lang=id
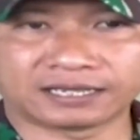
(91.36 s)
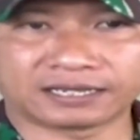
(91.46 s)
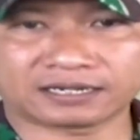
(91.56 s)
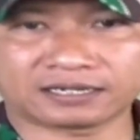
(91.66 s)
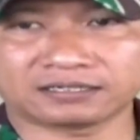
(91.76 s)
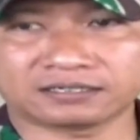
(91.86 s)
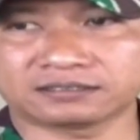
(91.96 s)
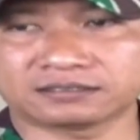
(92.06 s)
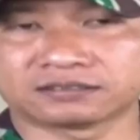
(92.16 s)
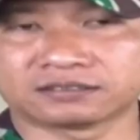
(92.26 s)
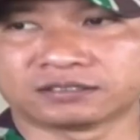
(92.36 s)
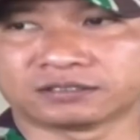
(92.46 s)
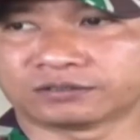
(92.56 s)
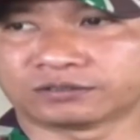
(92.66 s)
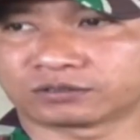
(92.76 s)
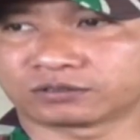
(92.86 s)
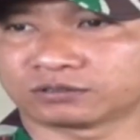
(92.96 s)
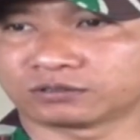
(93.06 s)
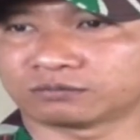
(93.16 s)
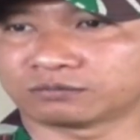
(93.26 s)
daerah
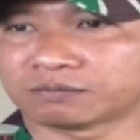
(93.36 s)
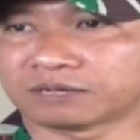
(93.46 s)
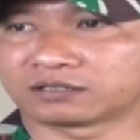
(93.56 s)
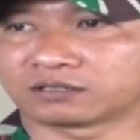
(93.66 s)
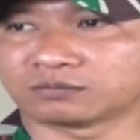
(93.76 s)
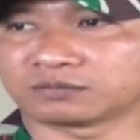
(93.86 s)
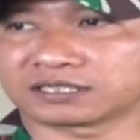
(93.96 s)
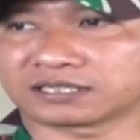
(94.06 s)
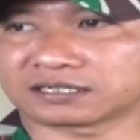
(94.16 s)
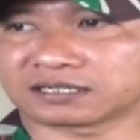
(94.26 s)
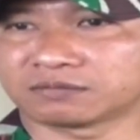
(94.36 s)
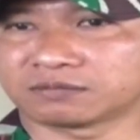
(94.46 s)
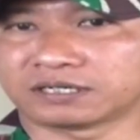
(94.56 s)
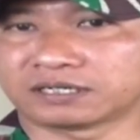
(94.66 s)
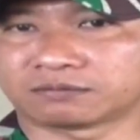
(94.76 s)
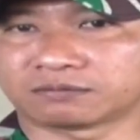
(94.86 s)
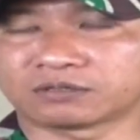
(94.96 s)
untuk membantu meringankan beban